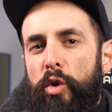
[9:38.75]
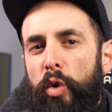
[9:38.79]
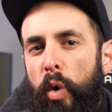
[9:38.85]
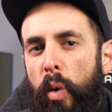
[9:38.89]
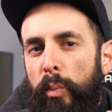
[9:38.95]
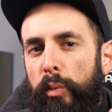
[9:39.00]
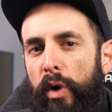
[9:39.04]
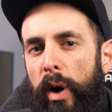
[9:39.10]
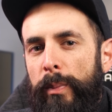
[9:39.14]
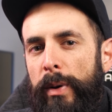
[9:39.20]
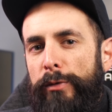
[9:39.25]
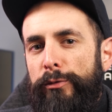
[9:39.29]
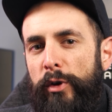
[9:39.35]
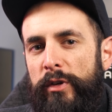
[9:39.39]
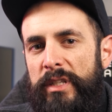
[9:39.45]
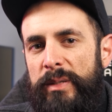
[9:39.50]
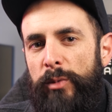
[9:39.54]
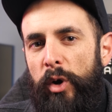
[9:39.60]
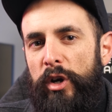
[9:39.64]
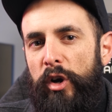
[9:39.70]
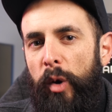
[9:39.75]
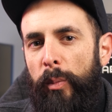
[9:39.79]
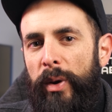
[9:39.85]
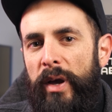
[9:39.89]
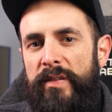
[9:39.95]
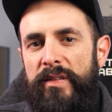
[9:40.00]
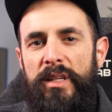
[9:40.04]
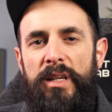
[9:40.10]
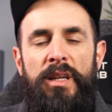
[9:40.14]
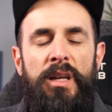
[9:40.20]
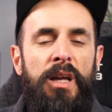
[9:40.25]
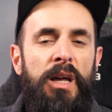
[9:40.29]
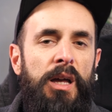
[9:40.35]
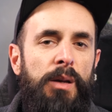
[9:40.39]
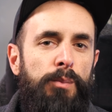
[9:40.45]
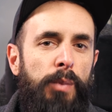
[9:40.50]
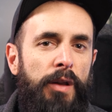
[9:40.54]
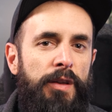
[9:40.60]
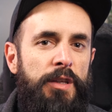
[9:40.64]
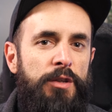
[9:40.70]
on ne pourra pas forcément les remplacer
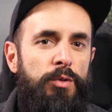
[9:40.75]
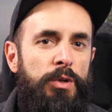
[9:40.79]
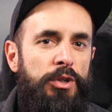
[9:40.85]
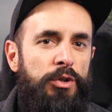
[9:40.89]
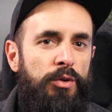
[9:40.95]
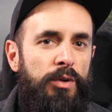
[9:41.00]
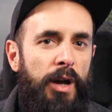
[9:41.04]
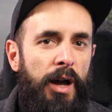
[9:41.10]
par des switches